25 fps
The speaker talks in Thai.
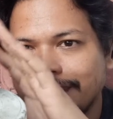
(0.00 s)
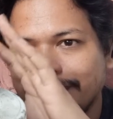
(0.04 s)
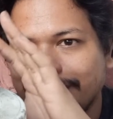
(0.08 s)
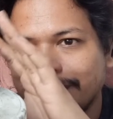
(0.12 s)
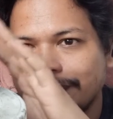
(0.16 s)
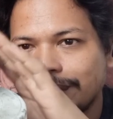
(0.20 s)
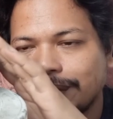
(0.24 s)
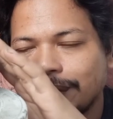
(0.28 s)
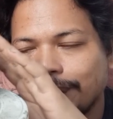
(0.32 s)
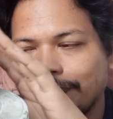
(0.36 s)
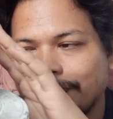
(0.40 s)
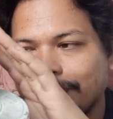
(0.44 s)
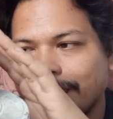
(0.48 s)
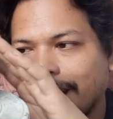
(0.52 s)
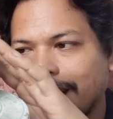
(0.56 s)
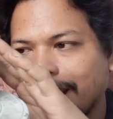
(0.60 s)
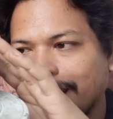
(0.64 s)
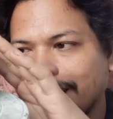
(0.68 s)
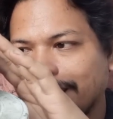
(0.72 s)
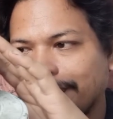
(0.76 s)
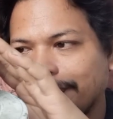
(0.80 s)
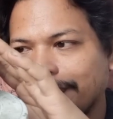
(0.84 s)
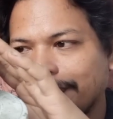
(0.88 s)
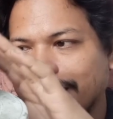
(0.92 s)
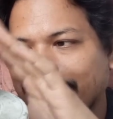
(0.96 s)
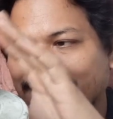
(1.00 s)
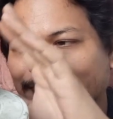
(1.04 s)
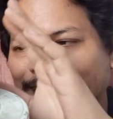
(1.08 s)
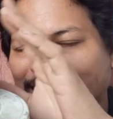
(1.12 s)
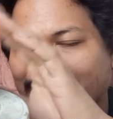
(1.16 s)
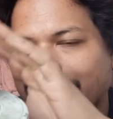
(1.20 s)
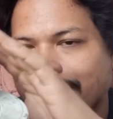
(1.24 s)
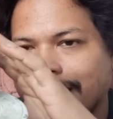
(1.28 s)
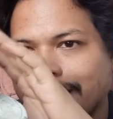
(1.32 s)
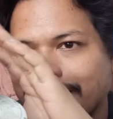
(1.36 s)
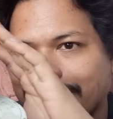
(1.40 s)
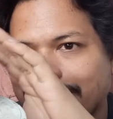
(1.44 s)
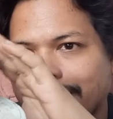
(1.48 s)
ประสบการณ์ที่ไปทำงา
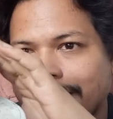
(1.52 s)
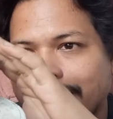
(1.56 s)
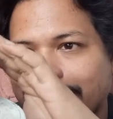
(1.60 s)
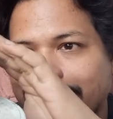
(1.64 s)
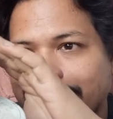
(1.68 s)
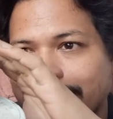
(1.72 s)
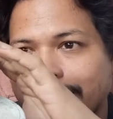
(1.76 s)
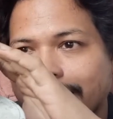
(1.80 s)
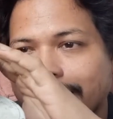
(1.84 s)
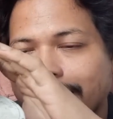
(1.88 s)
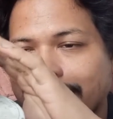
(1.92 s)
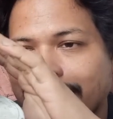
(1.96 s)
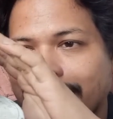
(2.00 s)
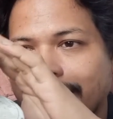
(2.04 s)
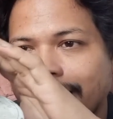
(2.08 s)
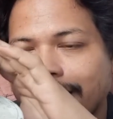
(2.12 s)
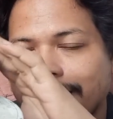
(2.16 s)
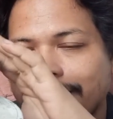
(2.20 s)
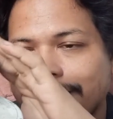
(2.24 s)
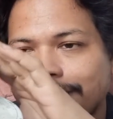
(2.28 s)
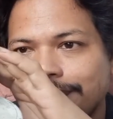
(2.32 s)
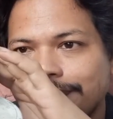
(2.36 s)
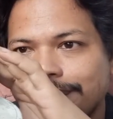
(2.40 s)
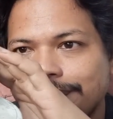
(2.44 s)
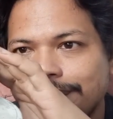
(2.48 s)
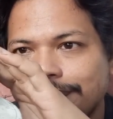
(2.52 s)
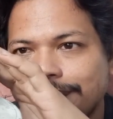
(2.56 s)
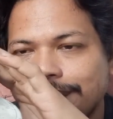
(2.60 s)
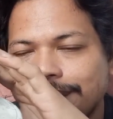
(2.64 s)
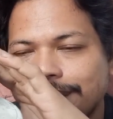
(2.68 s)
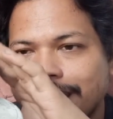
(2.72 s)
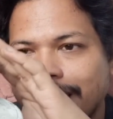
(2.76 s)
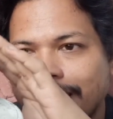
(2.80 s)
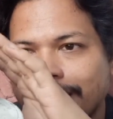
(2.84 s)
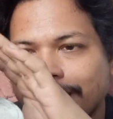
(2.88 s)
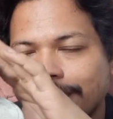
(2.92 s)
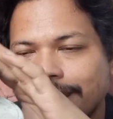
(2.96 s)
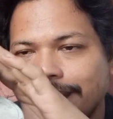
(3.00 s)
นที่ละเอียดและ
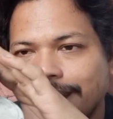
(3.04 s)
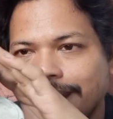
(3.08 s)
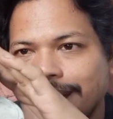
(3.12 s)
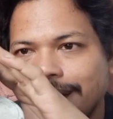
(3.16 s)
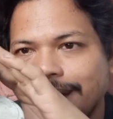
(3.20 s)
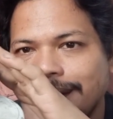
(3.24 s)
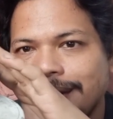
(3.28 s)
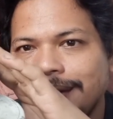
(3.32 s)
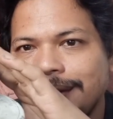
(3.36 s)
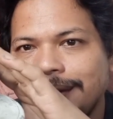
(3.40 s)
ใหญ่กว่านี้